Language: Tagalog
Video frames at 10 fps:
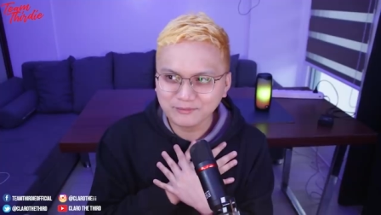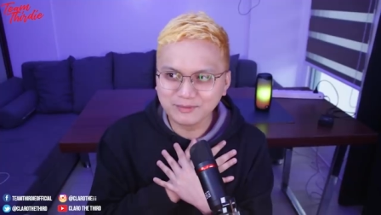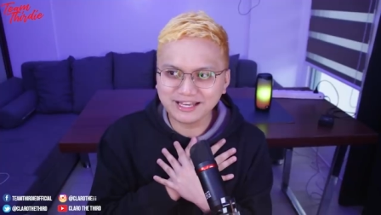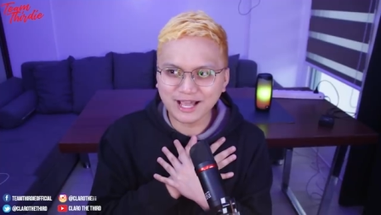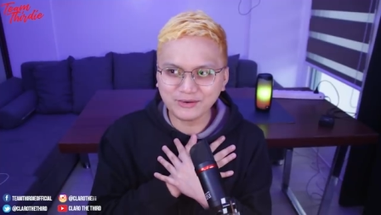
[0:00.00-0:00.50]

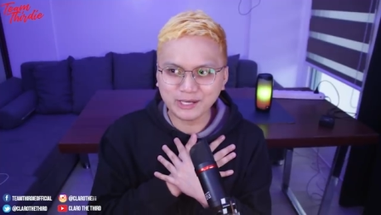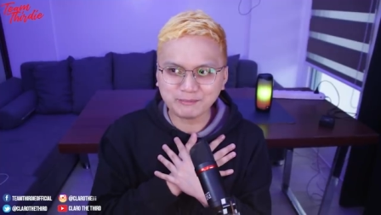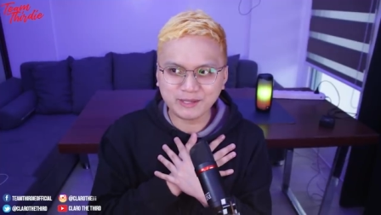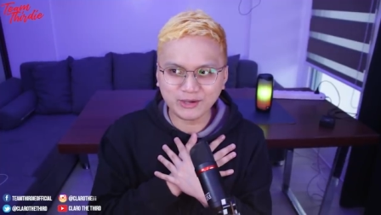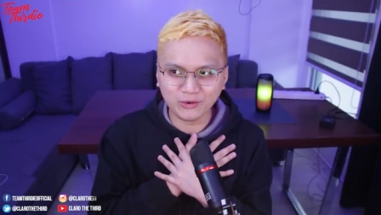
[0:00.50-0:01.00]
Bigla ako
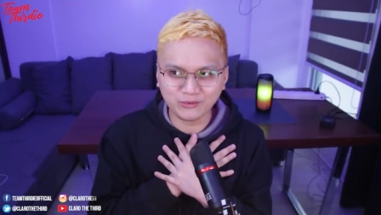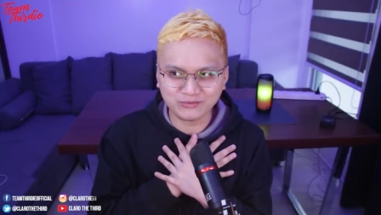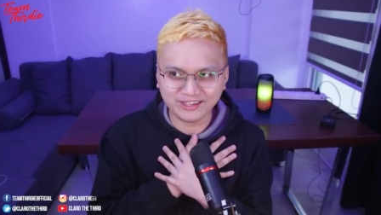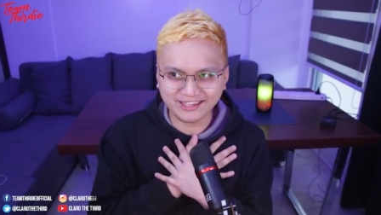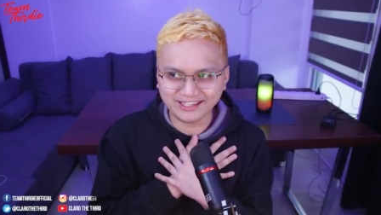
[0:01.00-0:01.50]

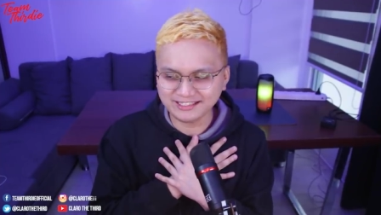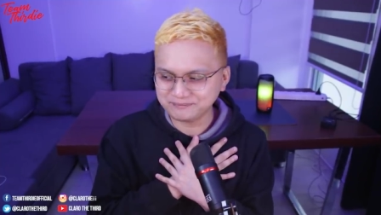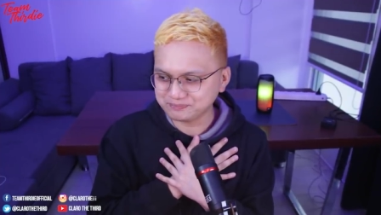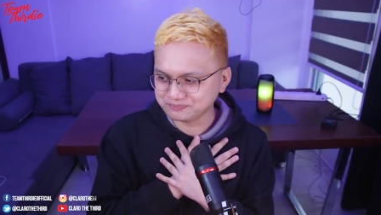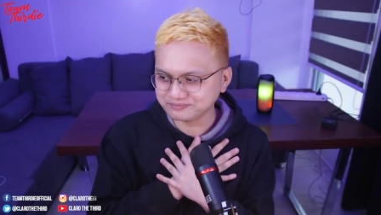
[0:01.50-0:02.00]
nag-POV.
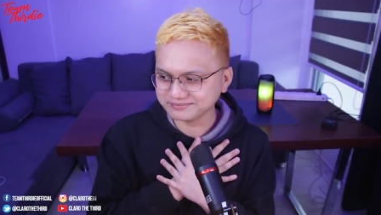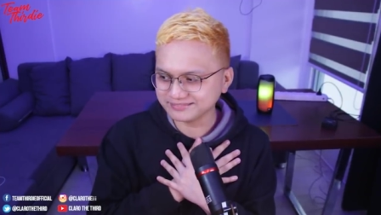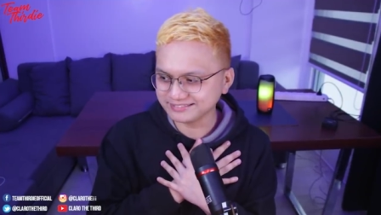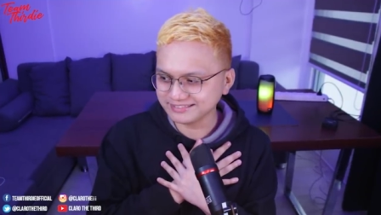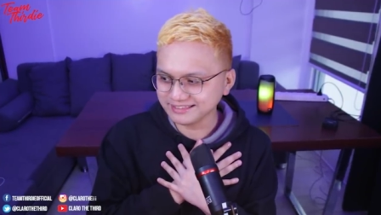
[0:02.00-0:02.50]

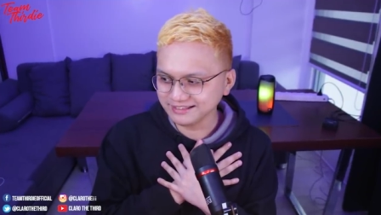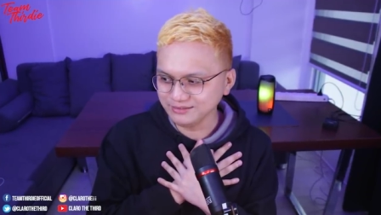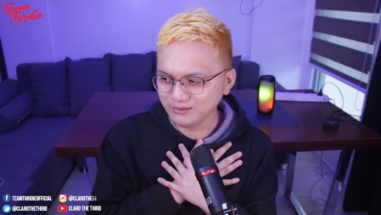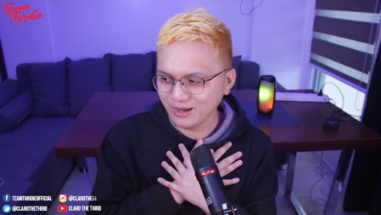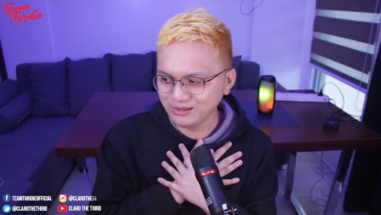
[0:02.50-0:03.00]

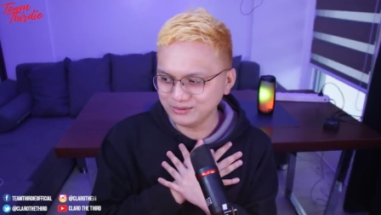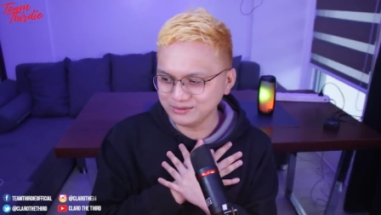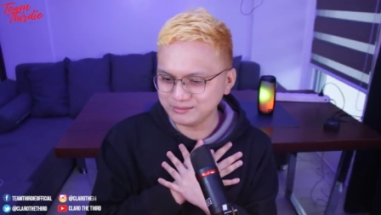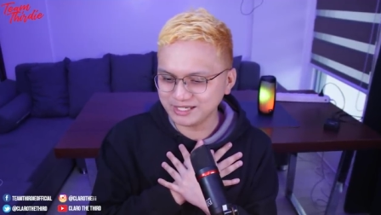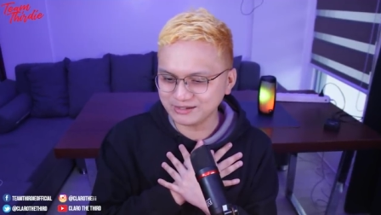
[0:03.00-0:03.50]
Nung
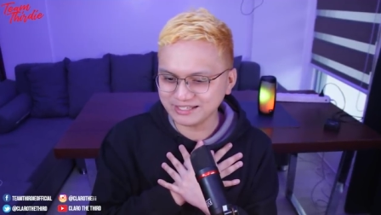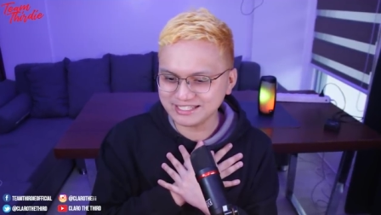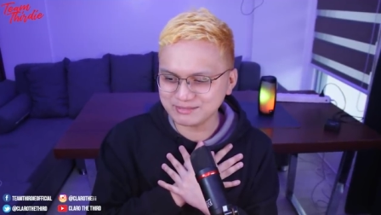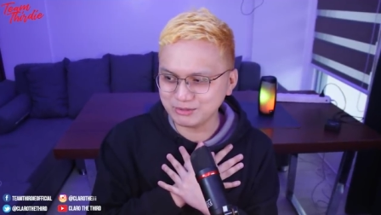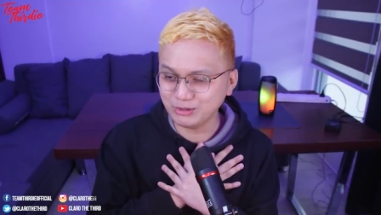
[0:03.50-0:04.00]
ano, bigla ko
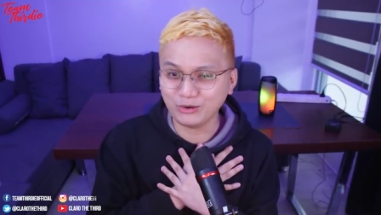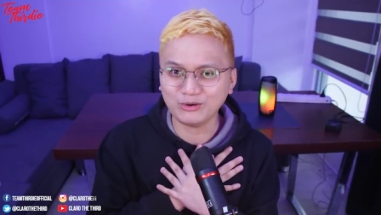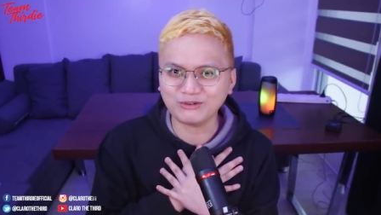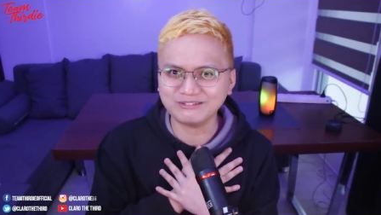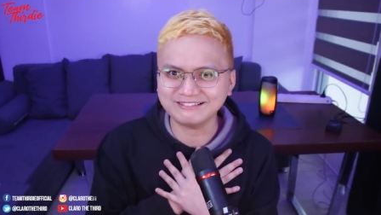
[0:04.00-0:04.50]
naisip yung
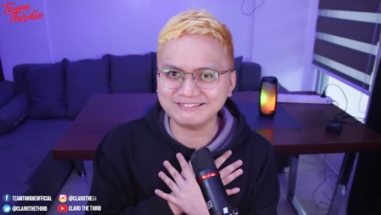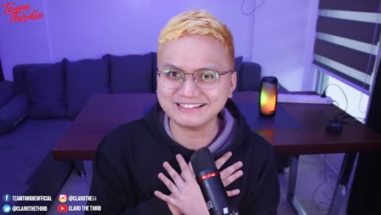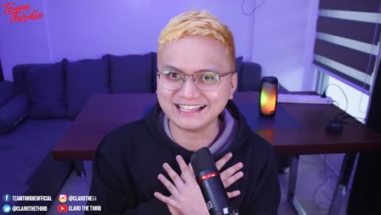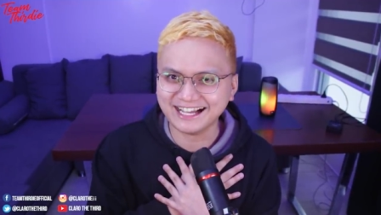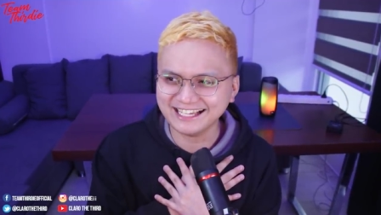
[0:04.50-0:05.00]
lolo ko nung
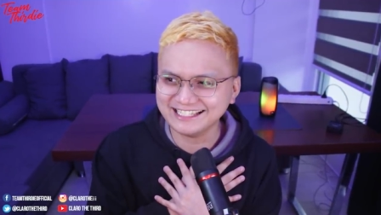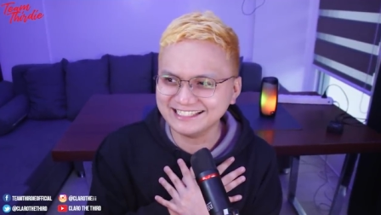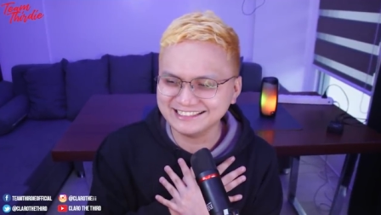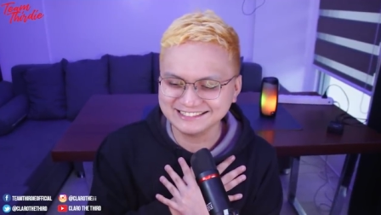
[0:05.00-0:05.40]
mamatay.